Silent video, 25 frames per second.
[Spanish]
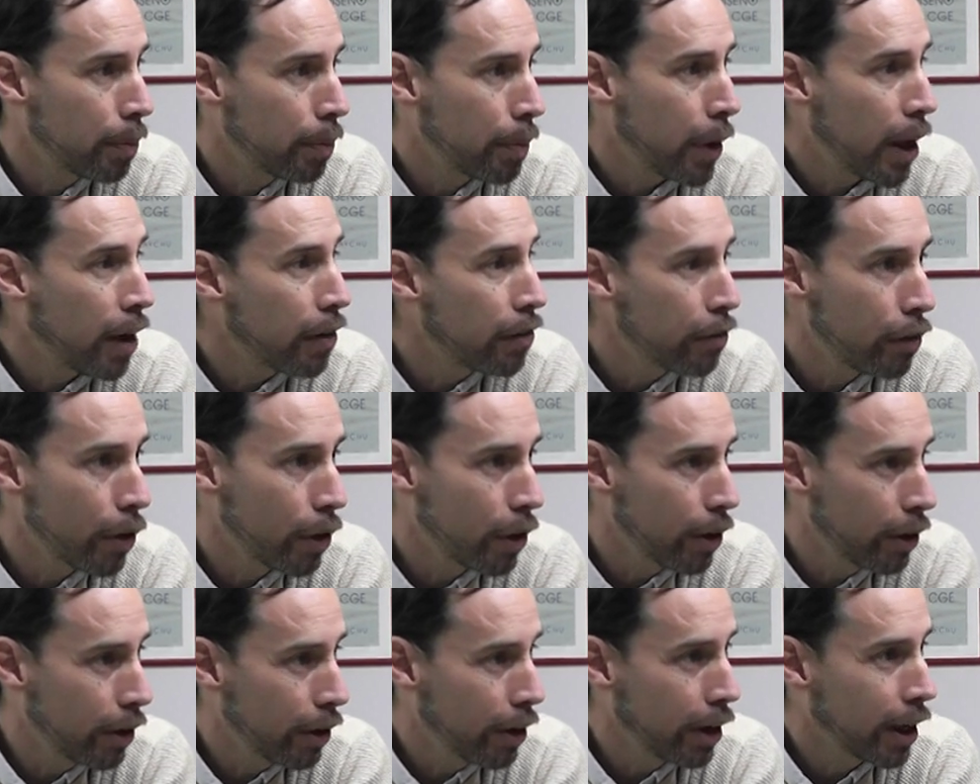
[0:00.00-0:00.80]

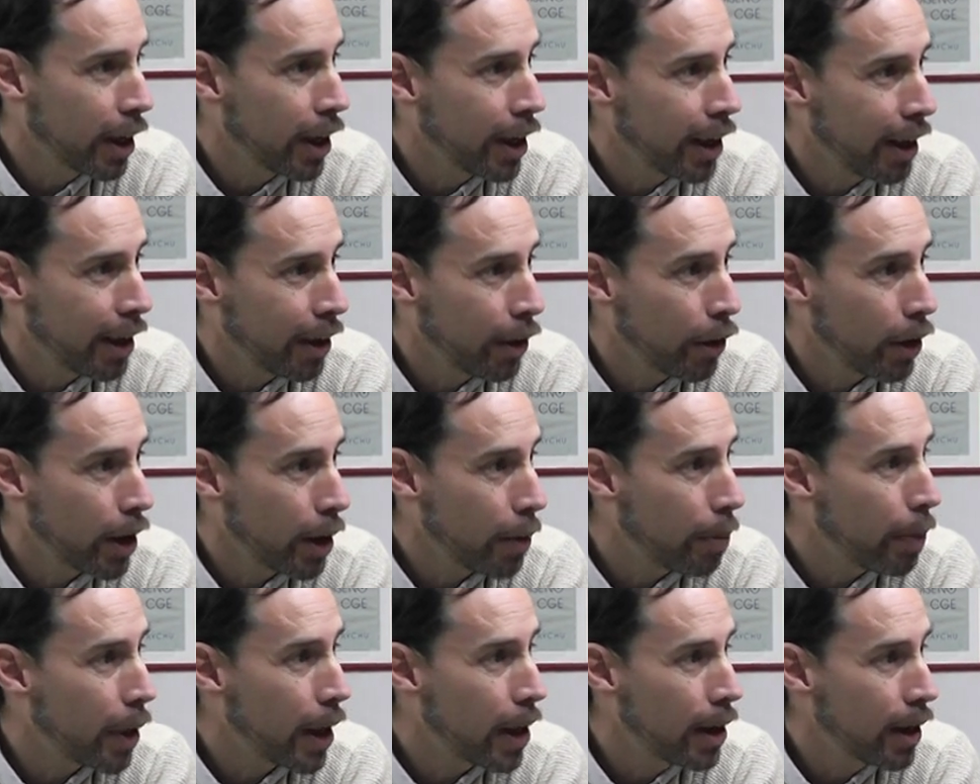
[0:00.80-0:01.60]
plafón o de,
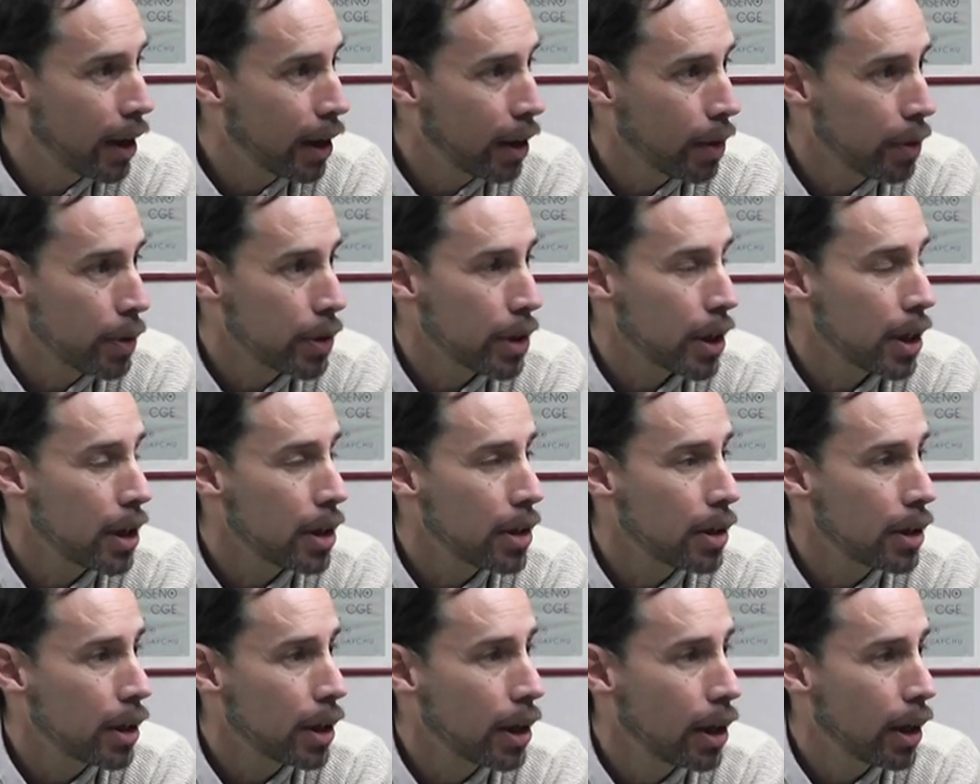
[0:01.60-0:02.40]
espalda, como se
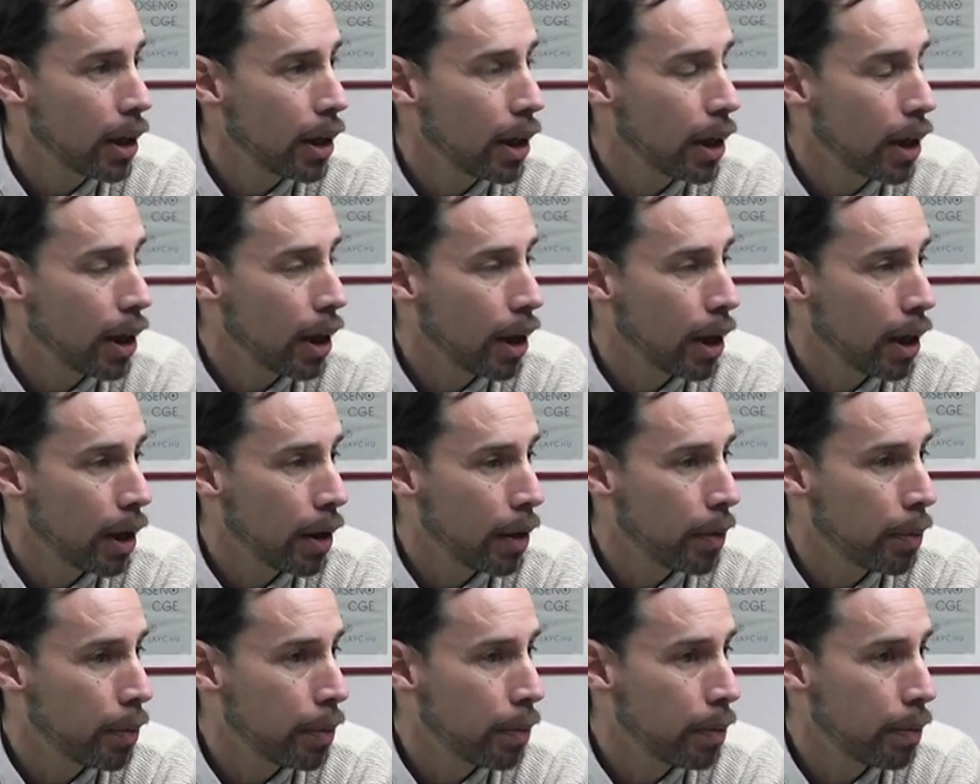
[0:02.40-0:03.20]
dice, eh,